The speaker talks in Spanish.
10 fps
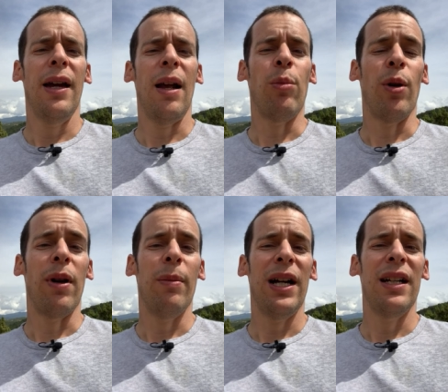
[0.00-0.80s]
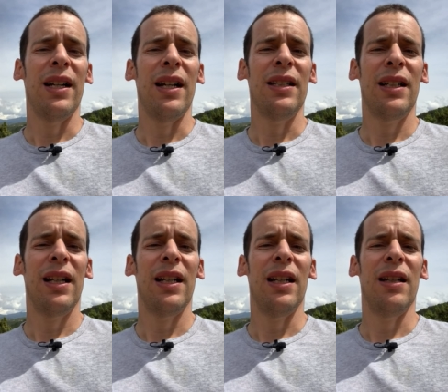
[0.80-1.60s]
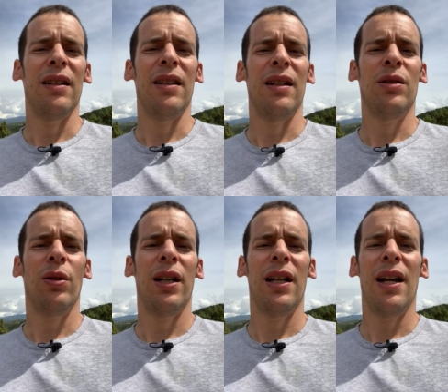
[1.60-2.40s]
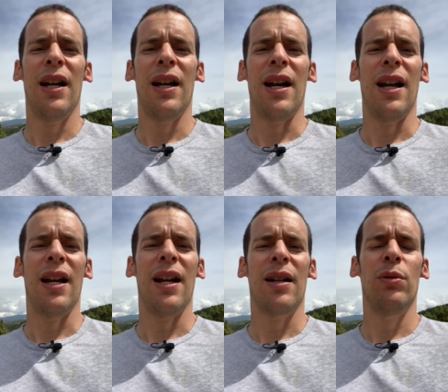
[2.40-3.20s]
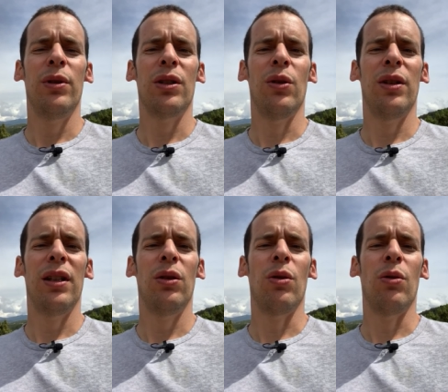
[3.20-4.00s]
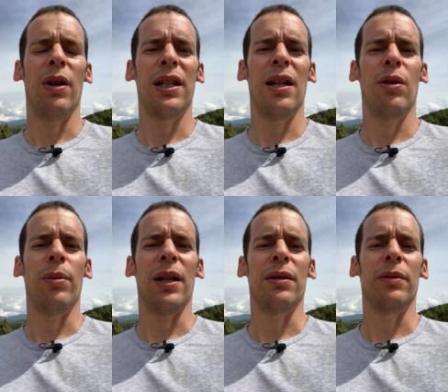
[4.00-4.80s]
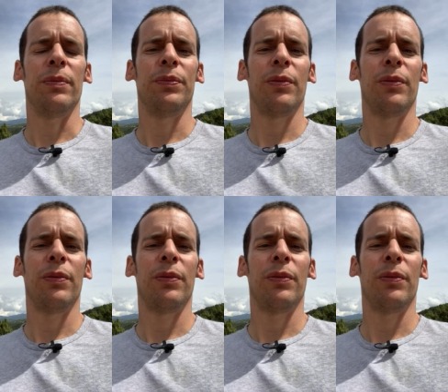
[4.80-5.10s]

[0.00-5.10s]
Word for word: El problema es que esto genera a la larga un descontento con cualquier gobierno.